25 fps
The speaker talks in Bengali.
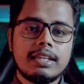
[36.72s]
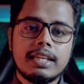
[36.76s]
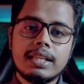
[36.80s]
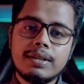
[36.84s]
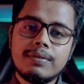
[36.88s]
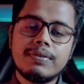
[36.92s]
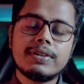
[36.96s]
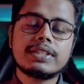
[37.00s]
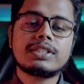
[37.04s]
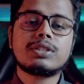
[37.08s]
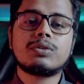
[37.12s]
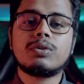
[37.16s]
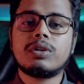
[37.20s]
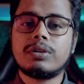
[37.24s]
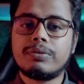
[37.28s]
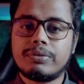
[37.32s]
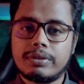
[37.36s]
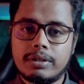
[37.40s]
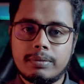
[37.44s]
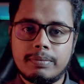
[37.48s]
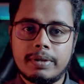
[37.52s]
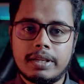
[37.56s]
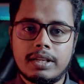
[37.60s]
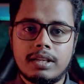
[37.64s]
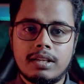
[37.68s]
ইনভেস্ট করে
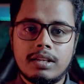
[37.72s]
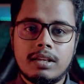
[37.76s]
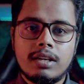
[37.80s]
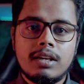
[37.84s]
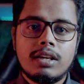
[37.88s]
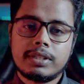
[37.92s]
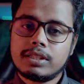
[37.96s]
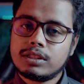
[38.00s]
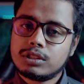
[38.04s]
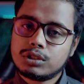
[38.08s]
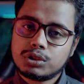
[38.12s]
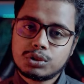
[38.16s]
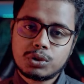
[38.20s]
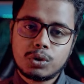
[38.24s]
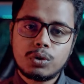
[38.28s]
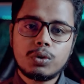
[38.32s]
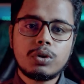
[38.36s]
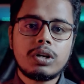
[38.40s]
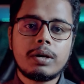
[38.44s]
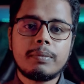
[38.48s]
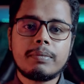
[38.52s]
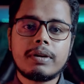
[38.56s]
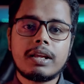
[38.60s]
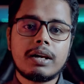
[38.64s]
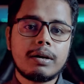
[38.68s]
ফেলবেন
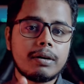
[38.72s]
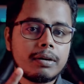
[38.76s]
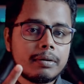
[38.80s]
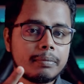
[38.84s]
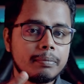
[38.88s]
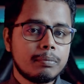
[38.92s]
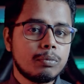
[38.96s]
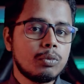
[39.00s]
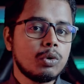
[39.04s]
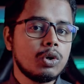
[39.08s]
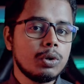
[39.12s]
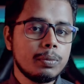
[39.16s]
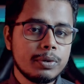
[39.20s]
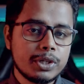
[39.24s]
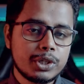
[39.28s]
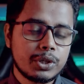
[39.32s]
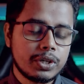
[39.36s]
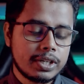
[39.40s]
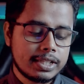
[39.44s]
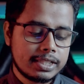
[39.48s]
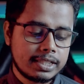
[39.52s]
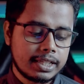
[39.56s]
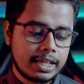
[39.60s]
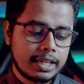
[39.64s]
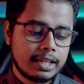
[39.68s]
চলুন আমরা মূল
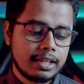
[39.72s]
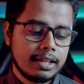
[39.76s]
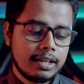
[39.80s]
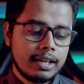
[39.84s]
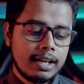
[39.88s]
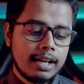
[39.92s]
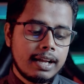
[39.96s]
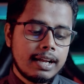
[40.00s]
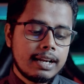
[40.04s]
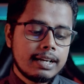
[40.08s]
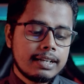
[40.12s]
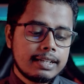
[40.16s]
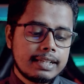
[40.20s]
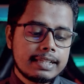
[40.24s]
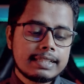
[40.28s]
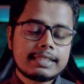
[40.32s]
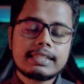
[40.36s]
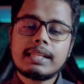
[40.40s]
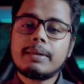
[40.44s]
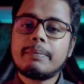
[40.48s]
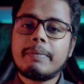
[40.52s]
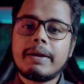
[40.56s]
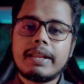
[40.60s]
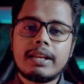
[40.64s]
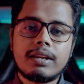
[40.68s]
বিষয়ে চাই
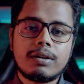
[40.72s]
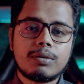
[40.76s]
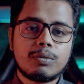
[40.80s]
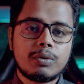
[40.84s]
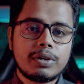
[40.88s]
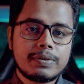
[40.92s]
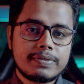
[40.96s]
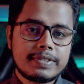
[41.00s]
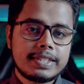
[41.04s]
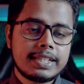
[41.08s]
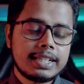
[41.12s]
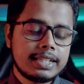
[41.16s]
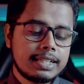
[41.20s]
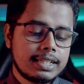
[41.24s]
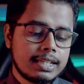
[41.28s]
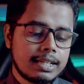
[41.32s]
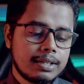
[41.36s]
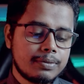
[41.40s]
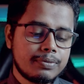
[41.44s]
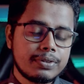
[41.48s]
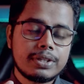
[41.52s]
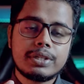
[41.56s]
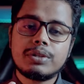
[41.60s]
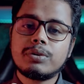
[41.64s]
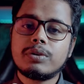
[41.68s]
টেসলা ব্যান ওয়েবসাইটের
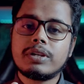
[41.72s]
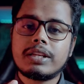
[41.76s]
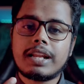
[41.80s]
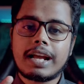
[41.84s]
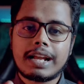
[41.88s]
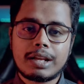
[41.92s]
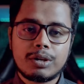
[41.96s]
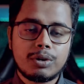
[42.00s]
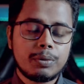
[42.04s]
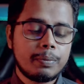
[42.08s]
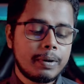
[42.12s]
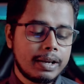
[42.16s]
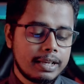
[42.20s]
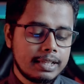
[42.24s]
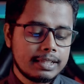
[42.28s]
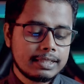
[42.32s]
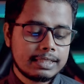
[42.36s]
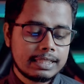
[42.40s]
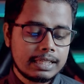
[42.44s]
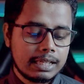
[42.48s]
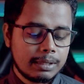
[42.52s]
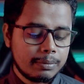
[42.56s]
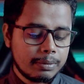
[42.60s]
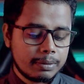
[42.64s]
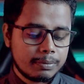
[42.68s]
ভিডিও এর আগেও
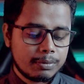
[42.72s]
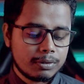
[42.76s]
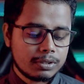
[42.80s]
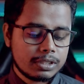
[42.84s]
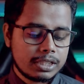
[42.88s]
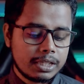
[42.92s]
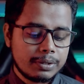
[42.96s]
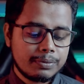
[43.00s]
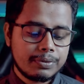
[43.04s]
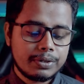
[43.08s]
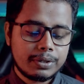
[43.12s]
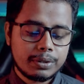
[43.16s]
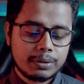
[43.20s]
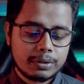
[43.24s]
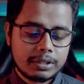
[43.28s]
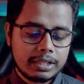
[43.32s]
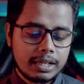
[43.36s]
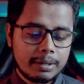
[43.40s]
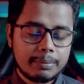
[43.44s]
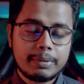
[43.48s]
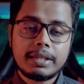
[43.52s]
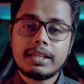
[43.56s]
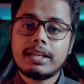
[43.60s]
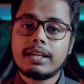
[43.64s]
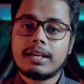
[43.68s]
বানিয়েছিলাম এবং সেই ভিডিওতে
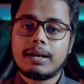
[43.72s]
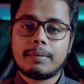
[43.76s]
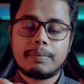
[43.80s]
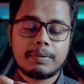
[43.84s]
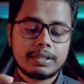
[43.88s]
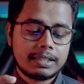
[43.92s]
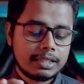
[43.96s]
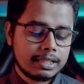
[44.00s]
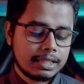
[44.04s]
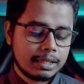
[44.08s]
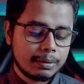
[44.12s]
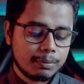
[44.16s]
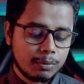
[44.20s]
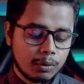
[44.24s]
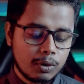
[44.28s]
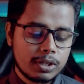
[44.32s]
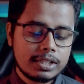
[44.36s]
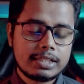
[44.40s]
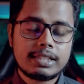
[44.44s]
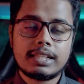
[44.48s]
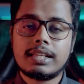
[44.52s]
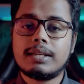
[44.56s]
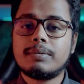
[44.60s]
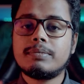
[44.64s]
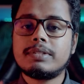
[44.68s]
আমি আপনাদেরকে
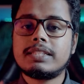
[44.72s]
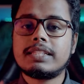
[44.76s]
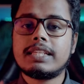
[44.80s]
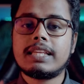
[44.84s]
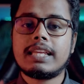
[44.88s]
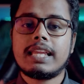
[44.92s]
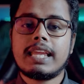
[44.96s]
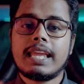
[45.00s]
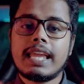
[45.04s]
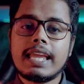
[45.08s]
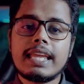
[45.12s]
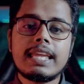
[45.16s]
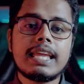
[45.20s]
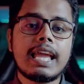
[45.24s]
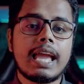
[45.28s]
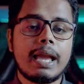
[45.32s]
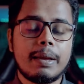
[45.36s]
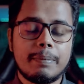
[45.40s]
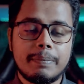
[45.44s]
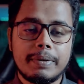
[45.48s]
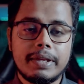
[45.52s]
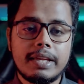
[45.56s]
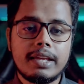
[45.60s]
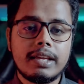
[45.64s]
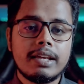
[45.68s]
বলেছিলাম যে এই
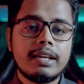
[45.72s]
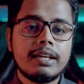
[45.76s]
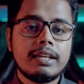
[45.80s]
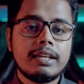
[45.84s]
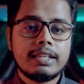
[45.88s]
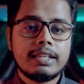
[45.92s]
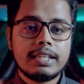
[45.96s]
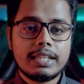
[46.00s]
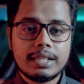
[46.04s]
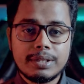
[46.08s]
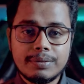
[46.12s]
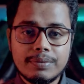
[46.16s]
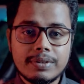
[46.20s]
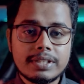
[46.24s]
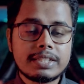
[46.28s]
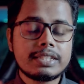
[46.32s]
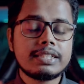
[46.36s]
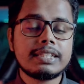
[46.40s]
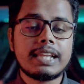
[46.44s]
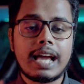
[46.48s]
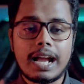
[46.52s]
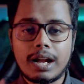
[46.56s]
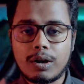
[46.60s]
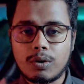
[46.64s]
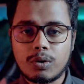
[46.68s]
অ্যাপে ইনভেস্ট
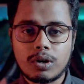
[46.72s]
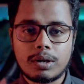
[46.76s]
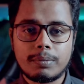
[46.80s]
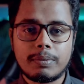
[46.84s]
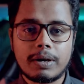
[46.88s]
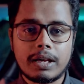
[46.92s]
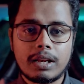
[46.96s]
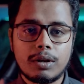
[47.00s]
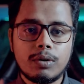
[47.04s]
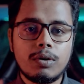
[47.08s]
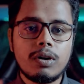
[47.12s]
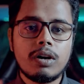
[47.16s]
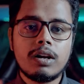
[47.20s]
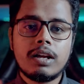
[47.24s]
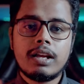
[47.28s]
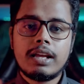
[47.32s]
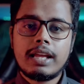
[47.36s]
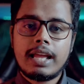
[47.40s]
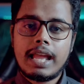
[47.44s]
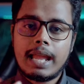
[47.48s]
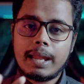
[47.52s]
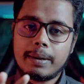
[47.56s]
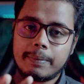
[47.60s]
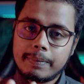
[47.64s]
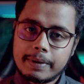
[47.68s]
না করা ভালো
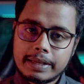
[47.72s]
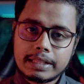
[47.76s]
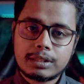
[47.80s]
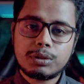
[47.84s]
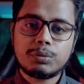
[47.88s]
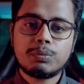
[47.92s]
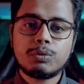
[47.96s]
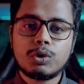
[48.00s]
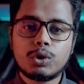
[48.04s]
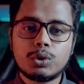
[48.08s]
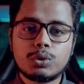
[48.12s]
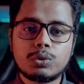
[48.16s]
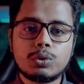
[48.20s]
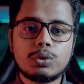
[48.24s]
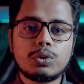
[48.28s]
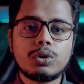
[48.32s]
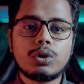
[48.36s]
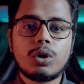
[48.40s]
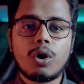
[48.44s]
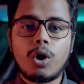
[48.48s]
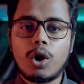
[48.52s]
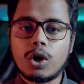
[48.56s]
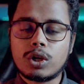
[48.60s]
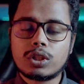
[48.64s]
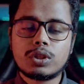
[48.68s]
অ্যাপ একদম নতুন
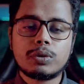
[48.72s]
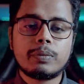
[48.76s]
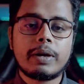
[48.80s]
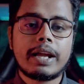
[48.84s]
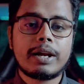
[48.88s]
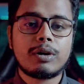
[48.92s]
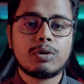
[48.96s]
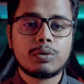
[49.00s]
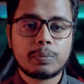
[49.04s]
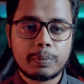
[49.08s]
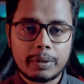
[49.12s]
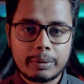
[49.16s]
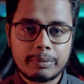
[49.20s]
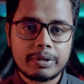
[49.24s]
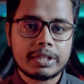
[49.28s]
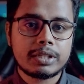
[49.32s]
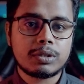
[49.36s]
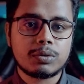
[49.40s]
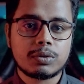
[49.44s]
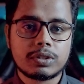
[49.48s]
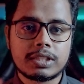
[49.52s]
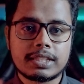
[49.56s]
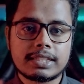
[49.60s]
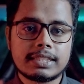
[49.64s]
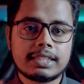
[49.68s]
হয়তোবা এখন পেমেন্ট
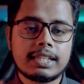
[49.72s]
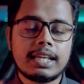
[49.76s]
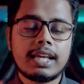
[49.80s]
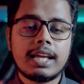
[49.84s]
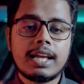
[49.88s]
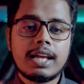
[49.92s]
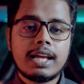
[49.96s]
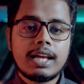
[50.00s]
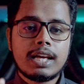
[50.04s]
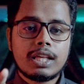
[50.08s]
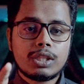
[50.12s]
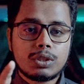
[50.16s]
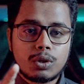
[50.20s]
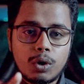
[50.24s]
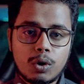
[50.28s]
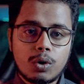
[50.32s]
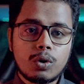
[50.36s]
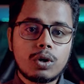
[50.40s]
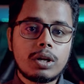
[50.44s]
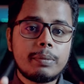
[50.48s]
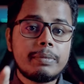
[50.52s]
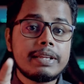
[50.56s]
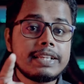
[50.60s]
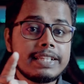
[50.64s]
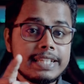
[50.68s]
করতেছে
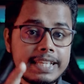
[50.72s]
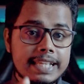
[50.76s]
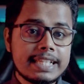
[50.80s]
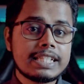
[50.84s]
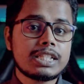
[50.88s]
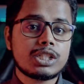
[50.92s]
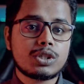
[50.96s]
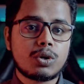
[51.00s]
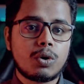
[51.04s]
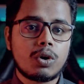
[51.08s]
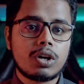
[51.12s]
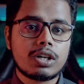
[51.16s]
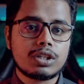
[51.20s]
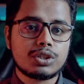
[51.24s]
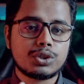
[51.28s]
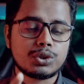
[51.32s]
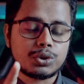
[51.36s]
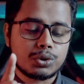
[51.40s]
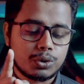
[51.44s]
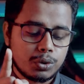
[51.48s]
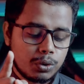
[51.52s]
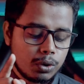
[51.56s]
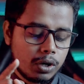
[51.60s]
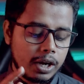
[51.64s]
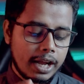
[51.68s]
তখন আমি টেস্ট করার
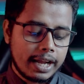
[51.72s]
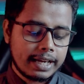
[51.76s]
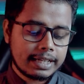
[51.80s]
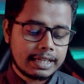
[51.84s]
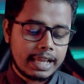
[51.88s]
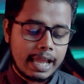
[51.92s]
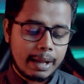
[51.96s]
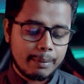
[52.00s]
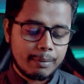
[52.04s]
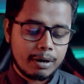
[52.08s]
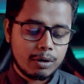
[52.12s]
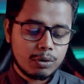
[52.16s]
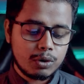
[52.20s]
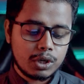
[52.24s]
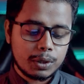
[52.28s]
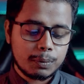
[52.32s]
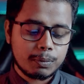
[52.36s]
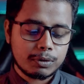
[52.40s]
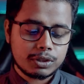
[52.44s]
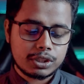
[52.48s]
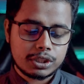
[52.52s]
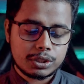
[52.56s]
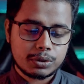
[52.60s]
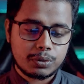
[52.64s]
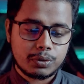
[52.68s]
জন্য একটা অ্যামাউন্ট
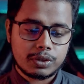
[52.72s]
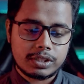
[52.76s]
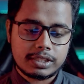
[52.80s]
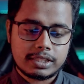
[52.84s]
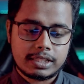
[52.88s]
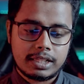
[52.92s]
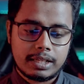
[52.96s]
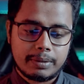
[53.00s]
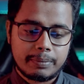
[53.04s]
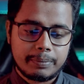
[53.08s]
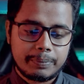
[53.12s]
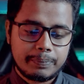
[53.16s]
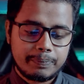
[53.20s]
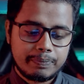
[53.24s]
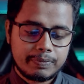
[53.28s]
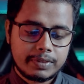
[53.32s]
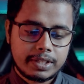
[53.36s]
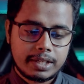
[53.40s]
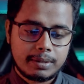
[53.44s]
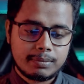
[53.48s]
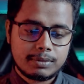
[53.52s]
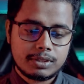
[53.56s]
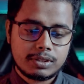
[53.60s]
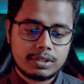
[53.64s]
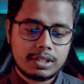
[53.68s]
ডিপোজিট করেছিলাম
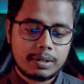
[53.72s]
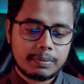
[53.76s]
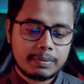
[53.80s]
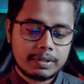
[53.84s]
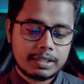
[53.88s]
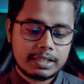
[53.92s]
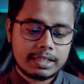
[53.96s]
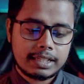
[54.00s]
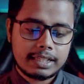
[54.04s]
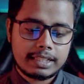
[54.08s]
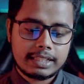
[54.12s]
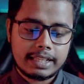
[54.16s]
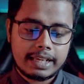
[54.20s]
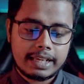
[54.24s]
আমি যদি আপনাদেরকে